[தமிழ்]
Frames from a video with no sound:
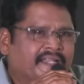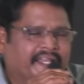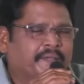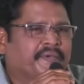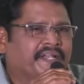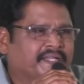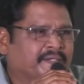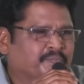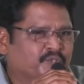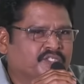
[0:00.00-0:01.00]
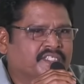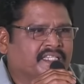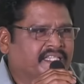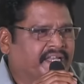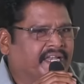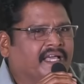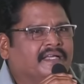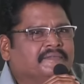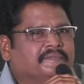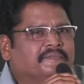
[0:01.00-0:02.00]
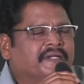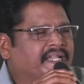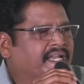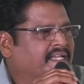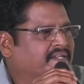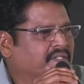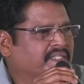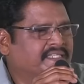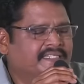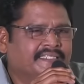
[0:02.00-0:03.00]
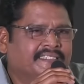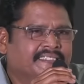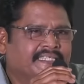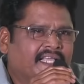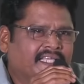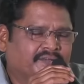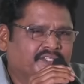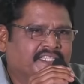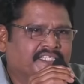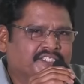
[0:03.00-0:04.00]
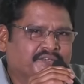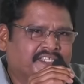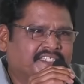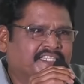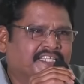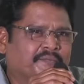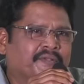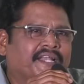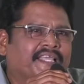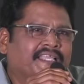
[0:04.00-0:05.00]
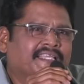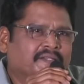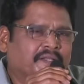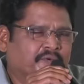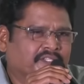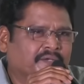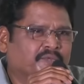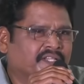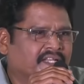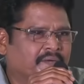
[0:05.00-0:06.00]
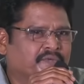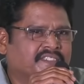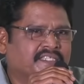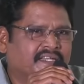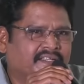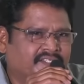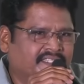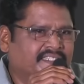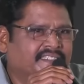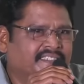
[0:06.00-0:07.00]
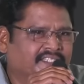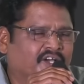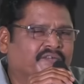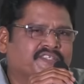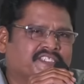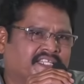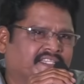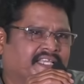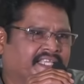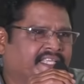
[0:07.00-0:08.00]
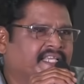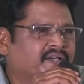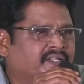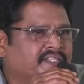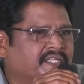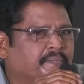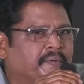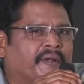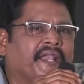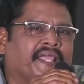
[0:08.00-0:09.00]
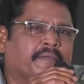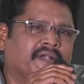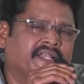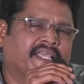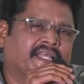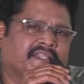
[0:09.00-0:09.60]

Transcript: நிறைய பேருக்கு புதுசாக தெரியலாம் பட் எனக்கு வந்து இருபத்தஞ்சி வருஷத்துக்கு முன்னாடி நான் முதல் முதல் கமல் சாரை வந்து இந்த ஆஃபீஸில் தான் இங்கே வந்து அப்போ பழைய பில்டிங்